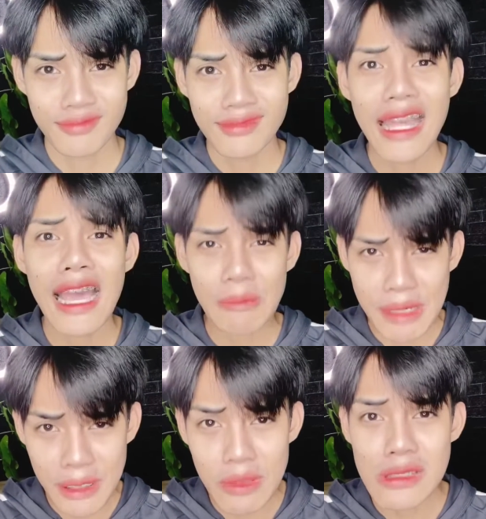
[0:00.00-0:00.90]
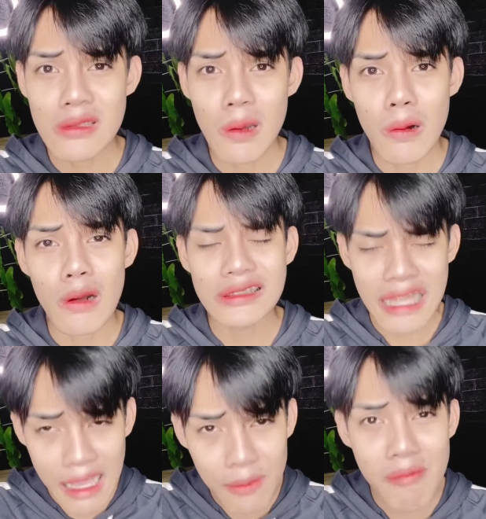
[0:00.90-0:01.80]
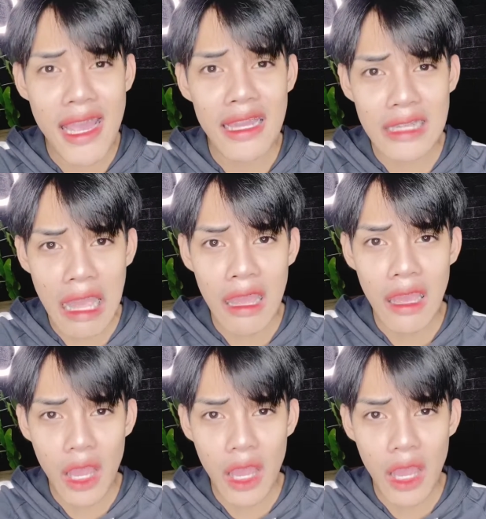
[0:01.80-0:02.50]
ต่างไหมพ่อสอต่างมากนะเอา